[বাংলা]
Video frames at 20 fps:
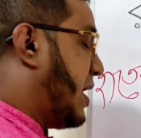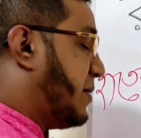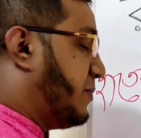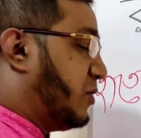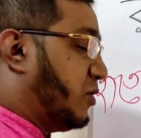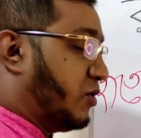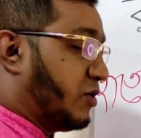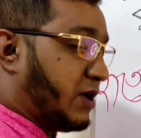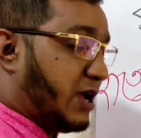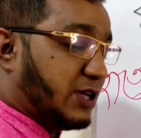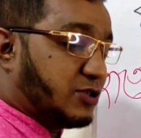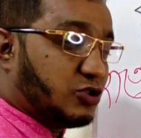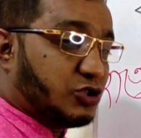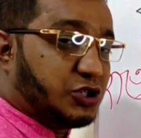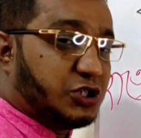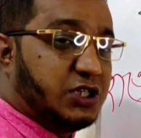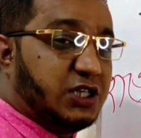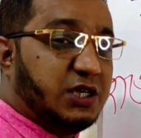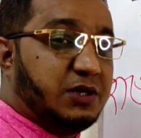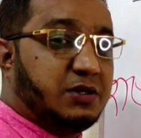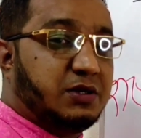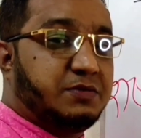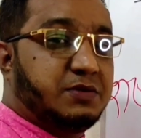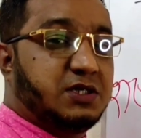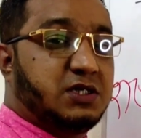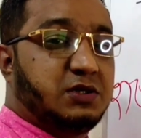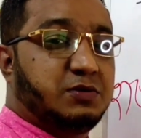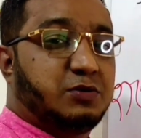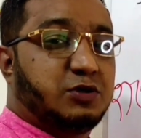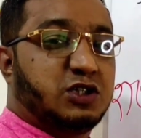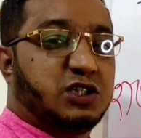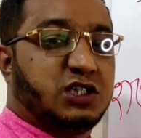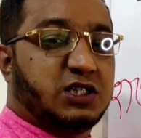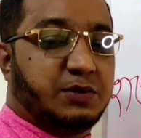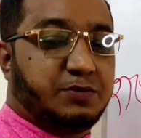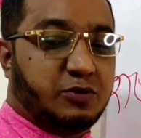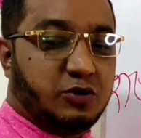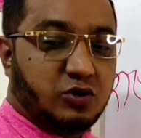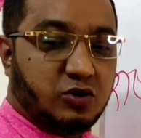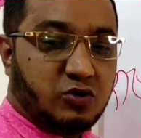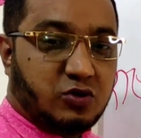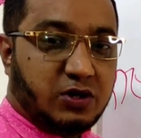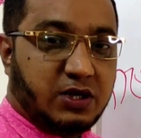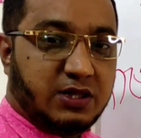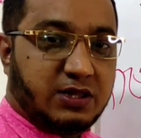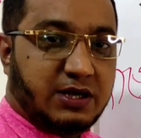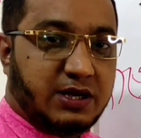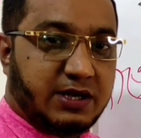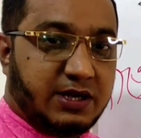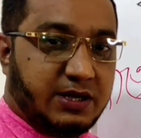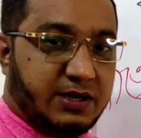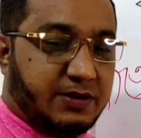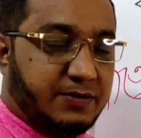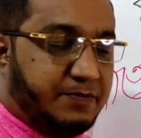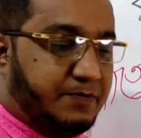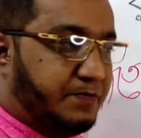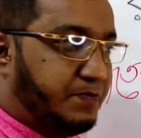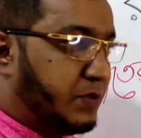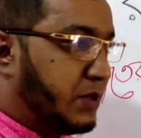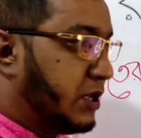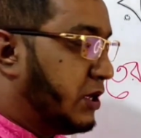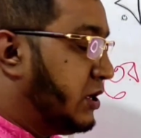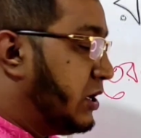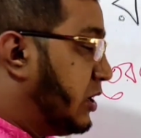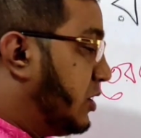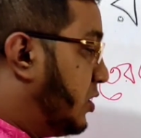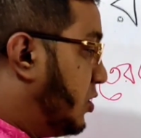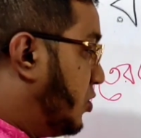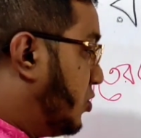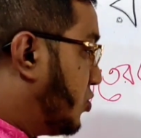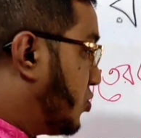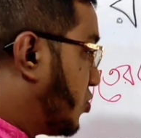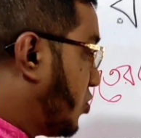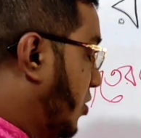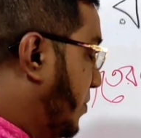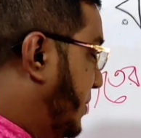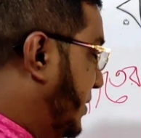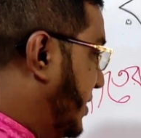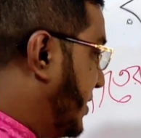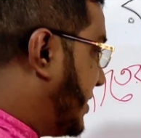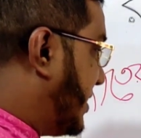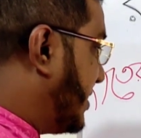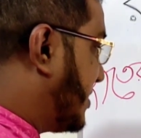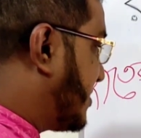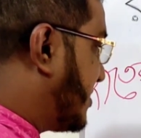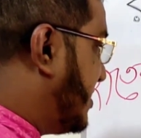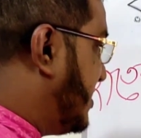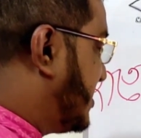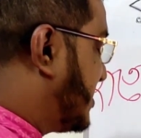এবং রাজস্বিক জীবন যাপন করে থাকেন রবির ক্ষেত্রে